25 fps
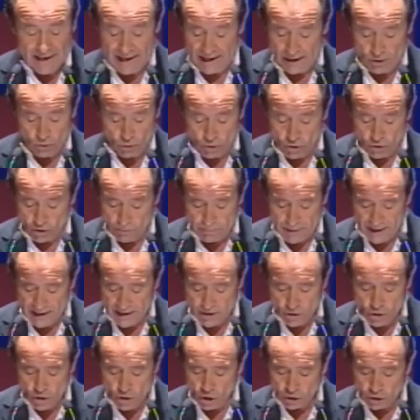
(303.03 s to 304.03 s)

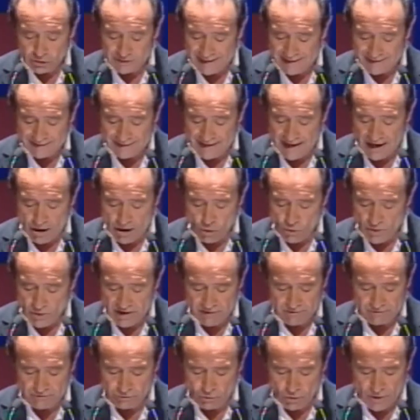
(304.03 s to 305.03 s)
Europa no tendrá
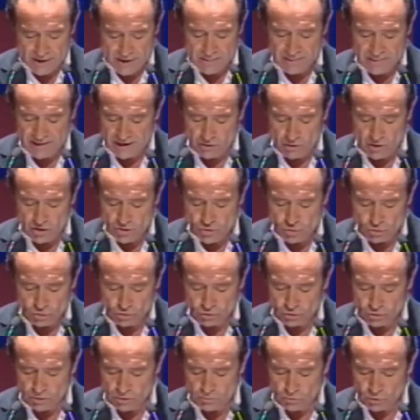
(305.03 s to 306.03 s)
una influencia en los
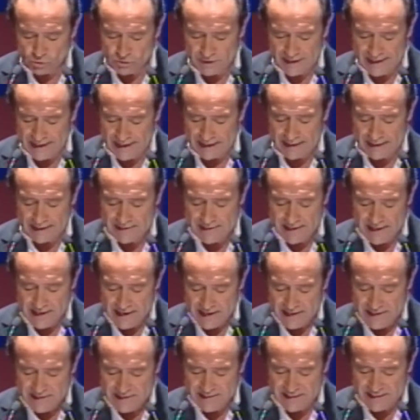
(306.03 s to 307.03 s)
asuntos mundiales
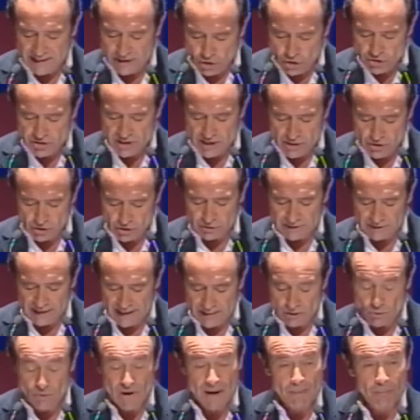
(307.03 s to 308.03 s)
si no se
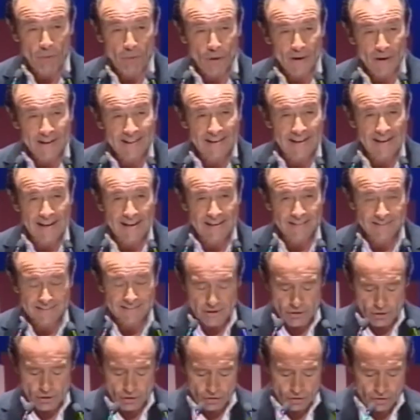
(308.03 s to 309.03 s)
dota de una política
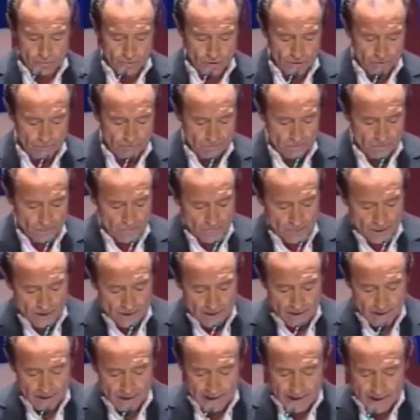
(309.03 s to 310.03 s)
exterior común.
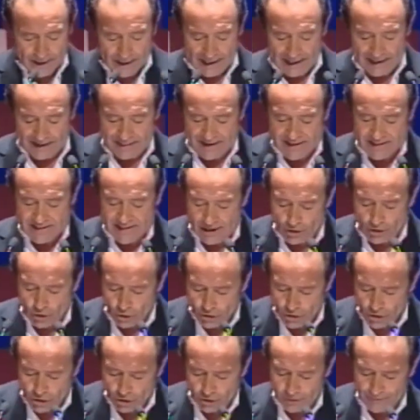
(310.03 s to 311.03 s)
El
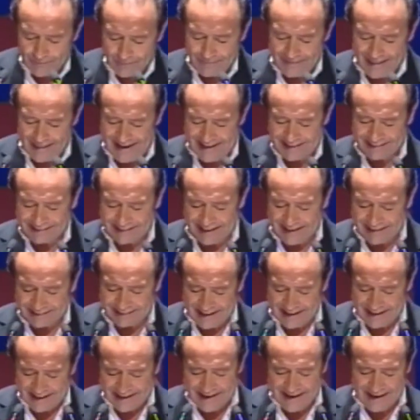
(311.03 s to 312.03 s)
desarrollo de
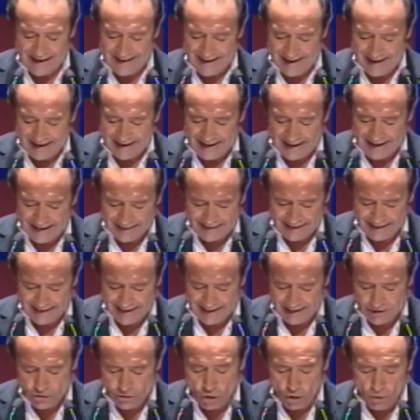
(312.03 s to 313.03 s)
estrategias
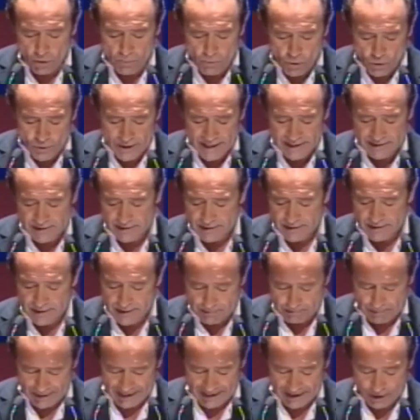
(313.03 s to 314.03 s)
energéticas comunes
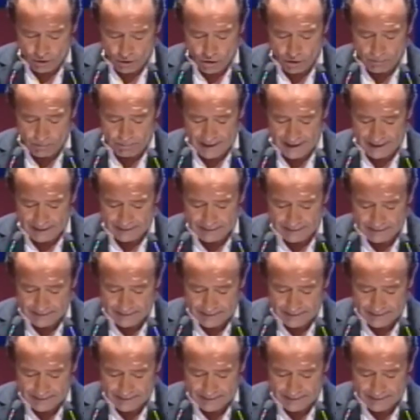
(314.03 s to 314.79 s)
para Europa.